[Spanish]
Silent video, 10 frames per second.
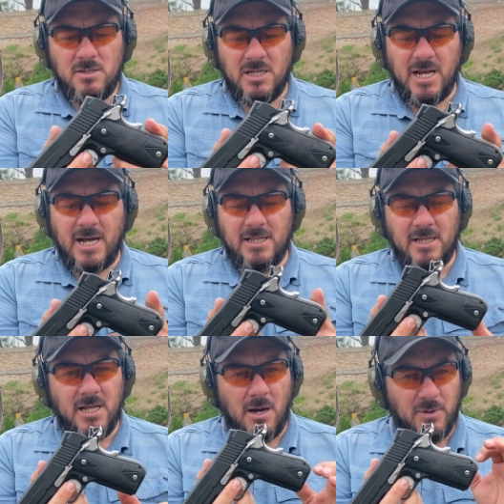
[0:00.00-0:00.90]
Tiene
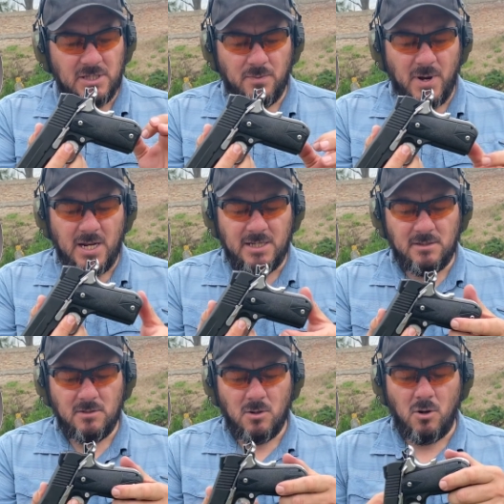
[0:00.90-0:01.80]
características
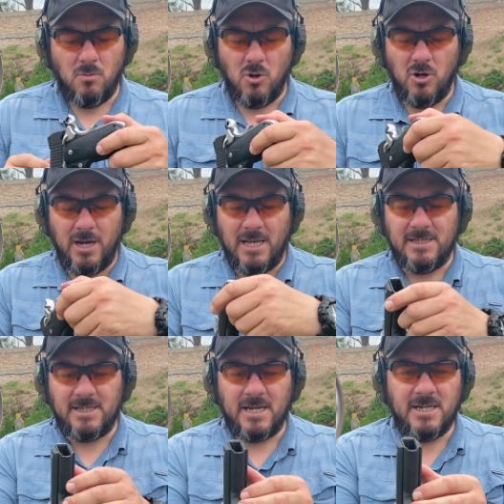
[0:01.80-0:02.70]
principales como
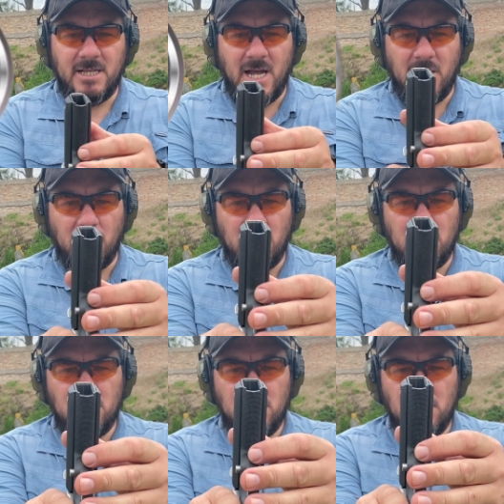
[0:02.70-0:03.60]
el segrinado
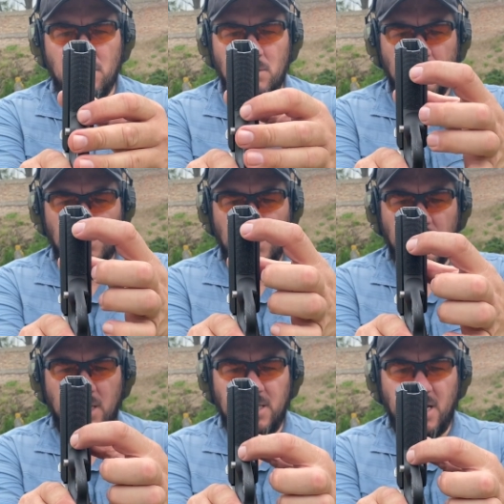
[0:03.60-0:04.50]

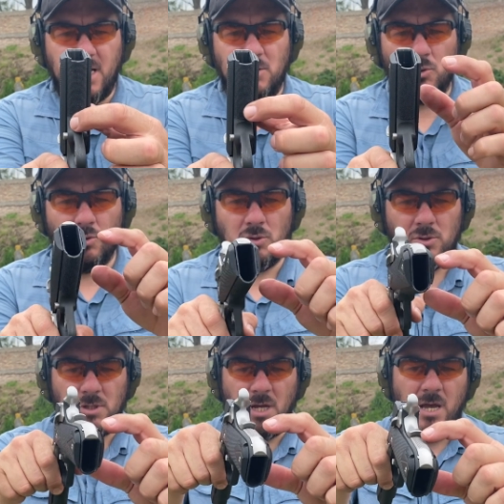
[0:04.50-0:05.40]
¿sí? que traen
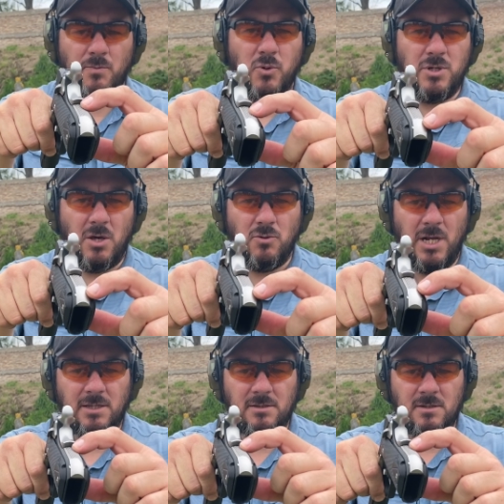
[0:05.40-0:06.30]
sus
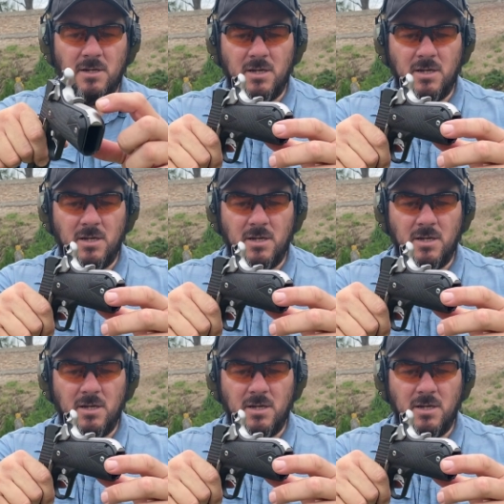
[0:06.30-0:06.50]
empuñaduras.